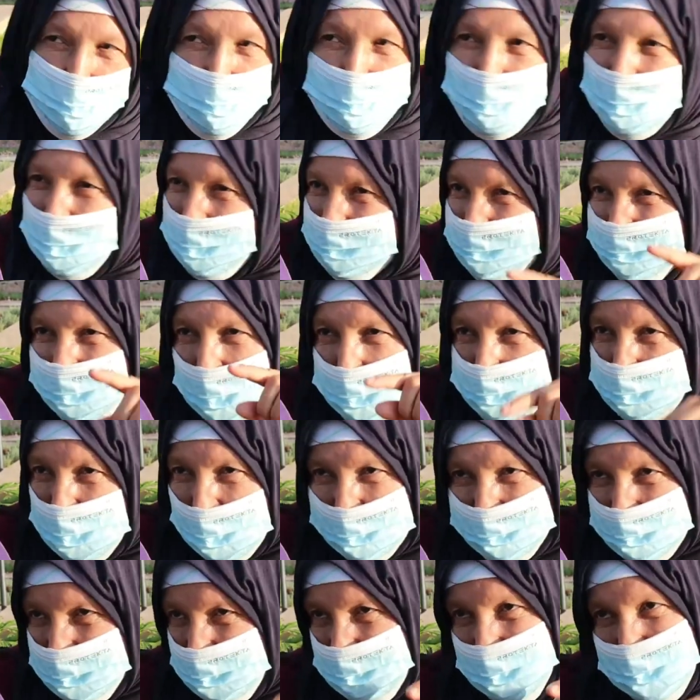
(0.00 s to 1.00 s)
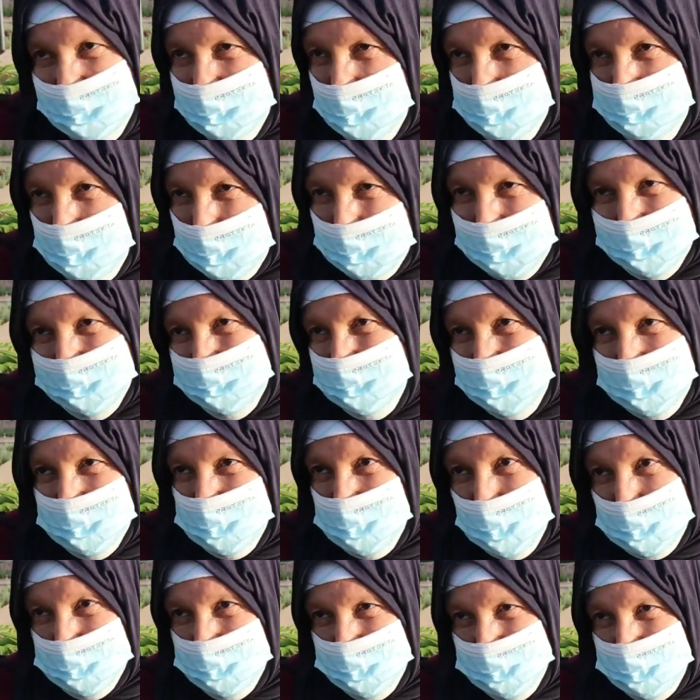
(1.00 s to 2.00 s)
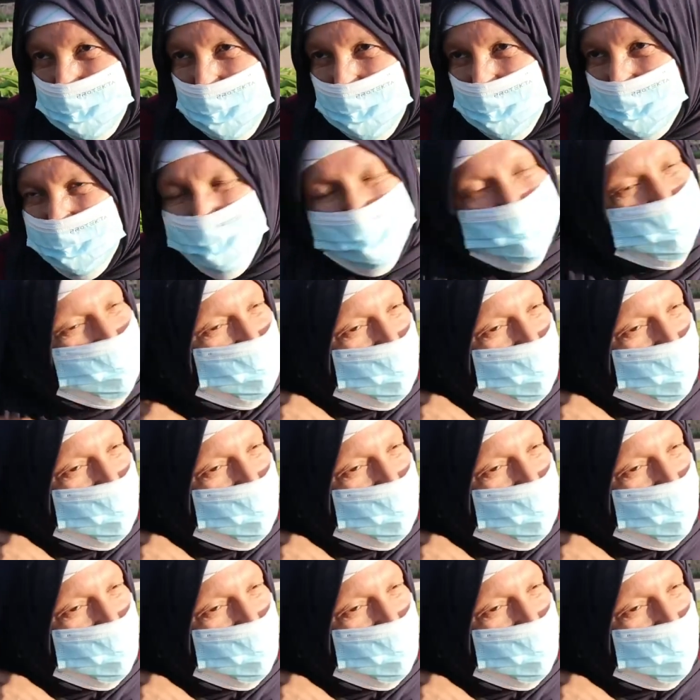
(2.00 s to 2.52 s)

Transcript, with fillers: وإلا تصابت هاد السيده ما كديرش هاد الشيء